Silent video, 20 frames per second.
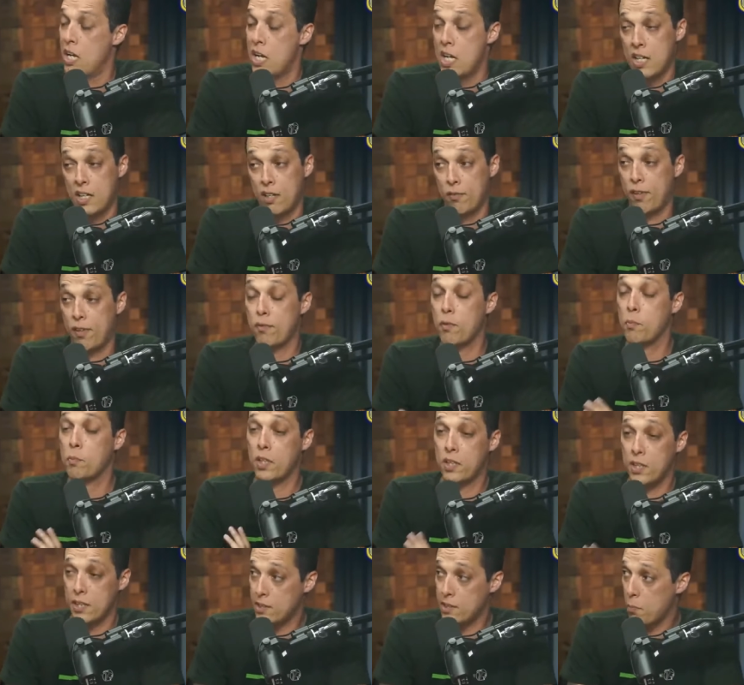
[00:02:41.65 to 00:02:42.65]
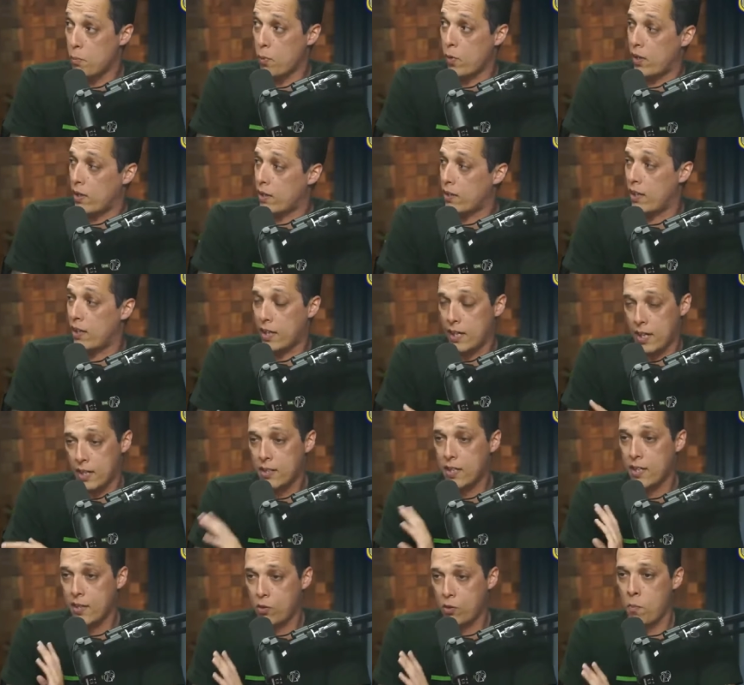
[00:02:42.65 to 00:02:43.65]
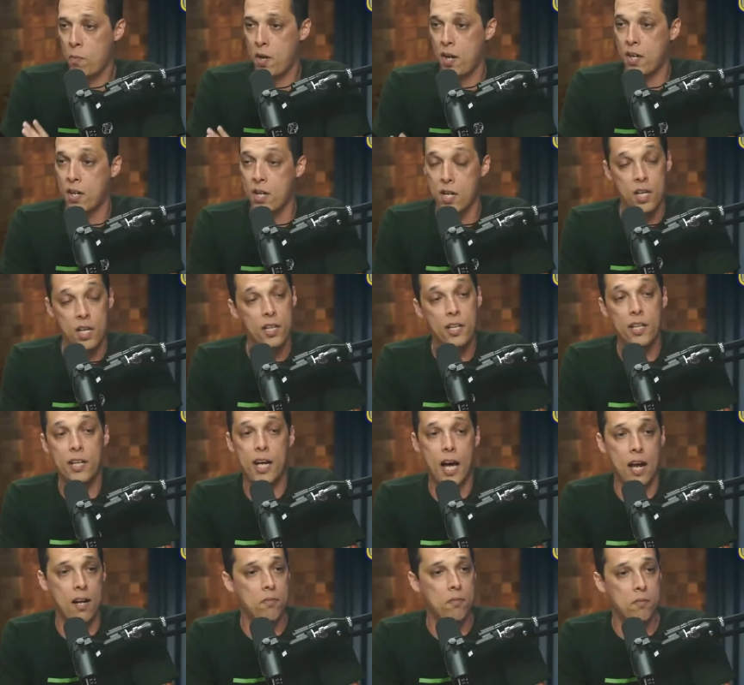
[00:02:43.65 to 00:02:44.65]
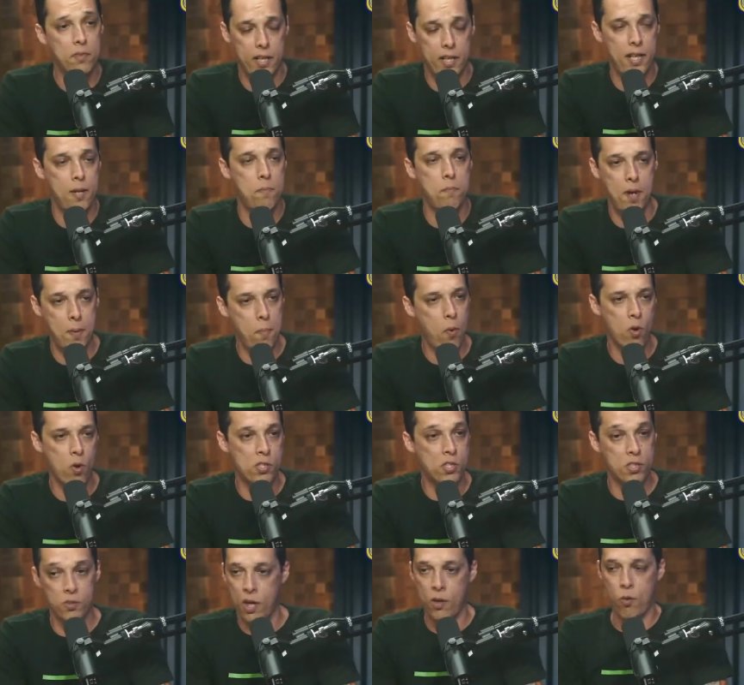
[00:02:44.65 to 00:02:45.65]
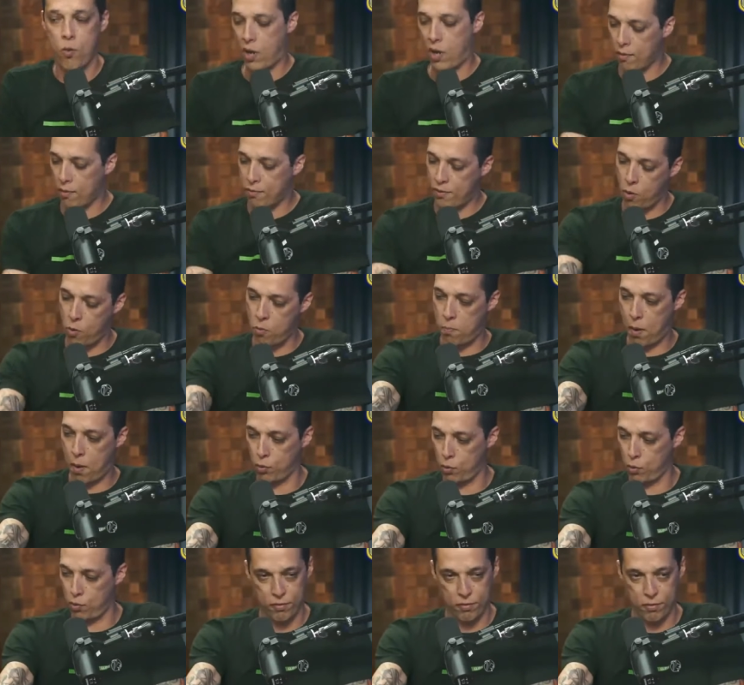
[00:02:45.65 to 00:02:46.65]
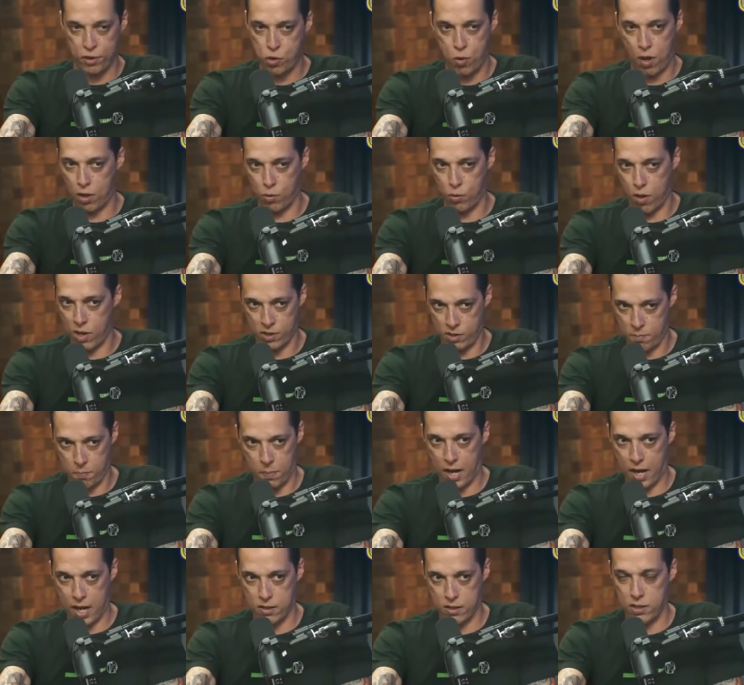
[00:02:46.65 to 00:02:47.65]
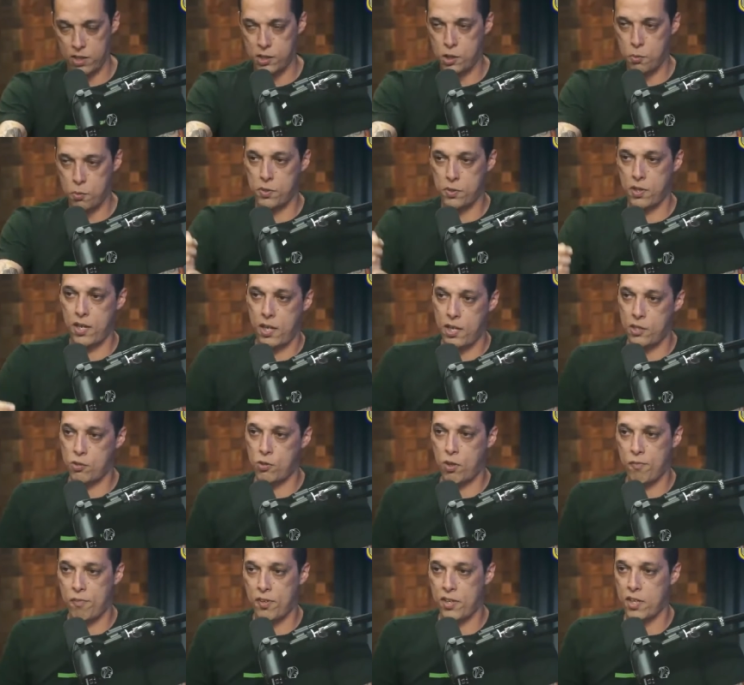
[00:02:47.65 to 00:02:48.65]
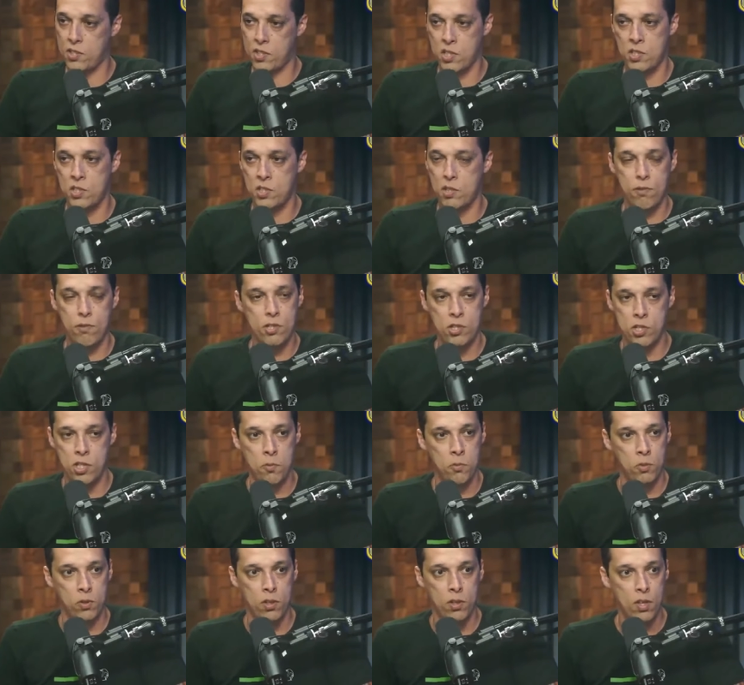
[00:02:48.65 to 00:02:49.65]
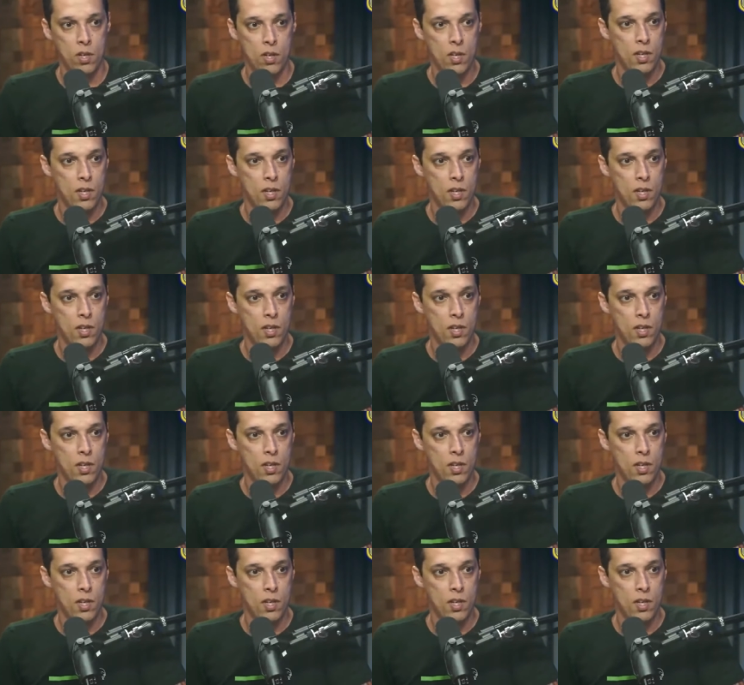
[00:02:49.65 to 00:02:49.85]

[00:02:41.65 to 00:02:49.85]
Eu falei, vamos tentar essa porra, né? Aí catei, eu tomei. E, cara, e ele é, é bom, assim, não é, o cara não fica com o pau duro 24 horas, assim, parado. Ele, tipo, ele só fica sensível a estímulo.